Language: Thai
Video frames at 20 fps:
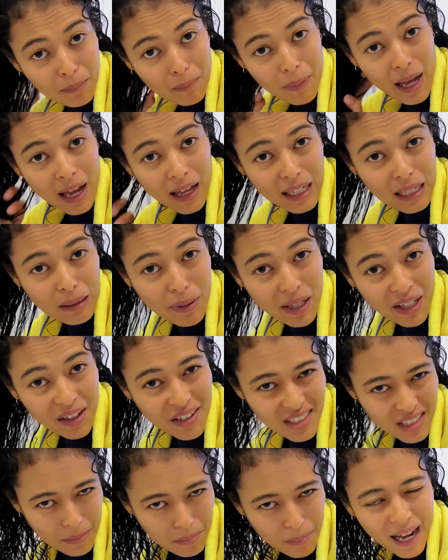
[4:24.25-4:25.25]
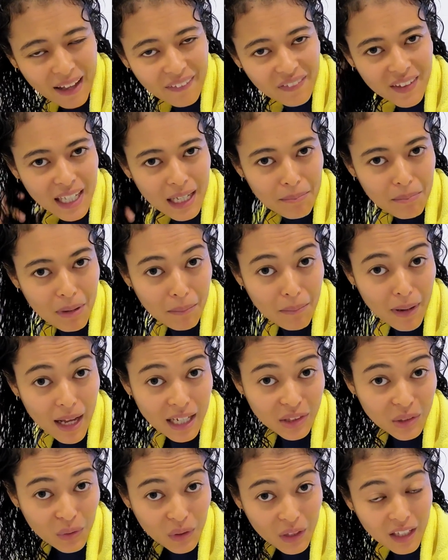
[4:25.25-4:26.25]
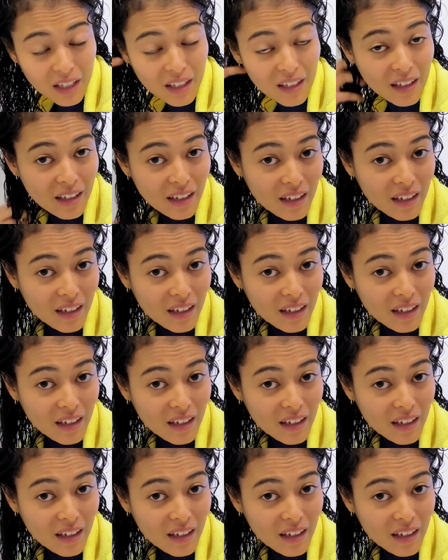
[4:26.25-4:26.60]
มากๆ แล้วมันก็จะพันกันมากๆตรงนี้